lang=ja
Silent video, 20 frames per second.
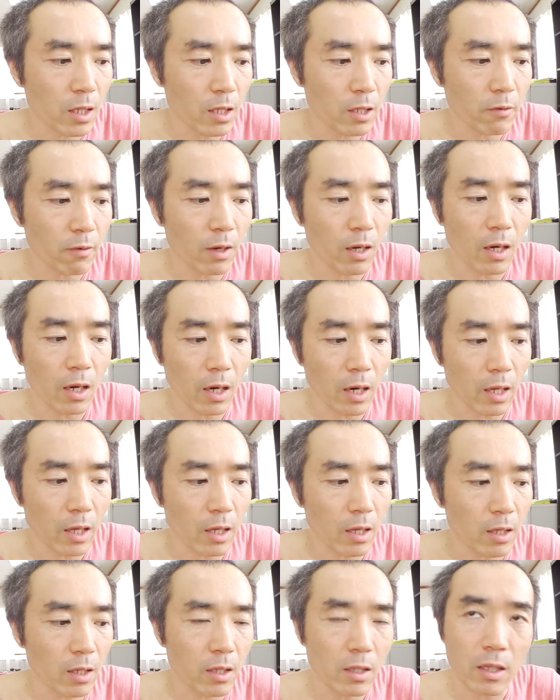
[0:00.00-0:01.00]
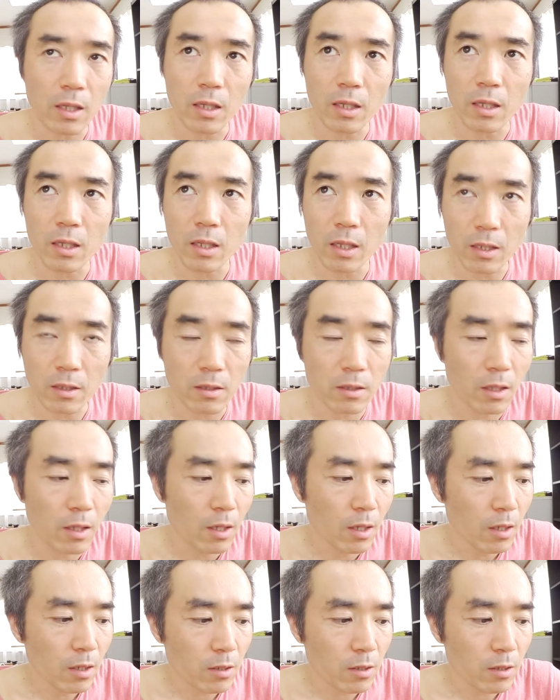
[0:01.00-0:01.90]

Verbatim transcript: 天気は晴れ、いい天気です。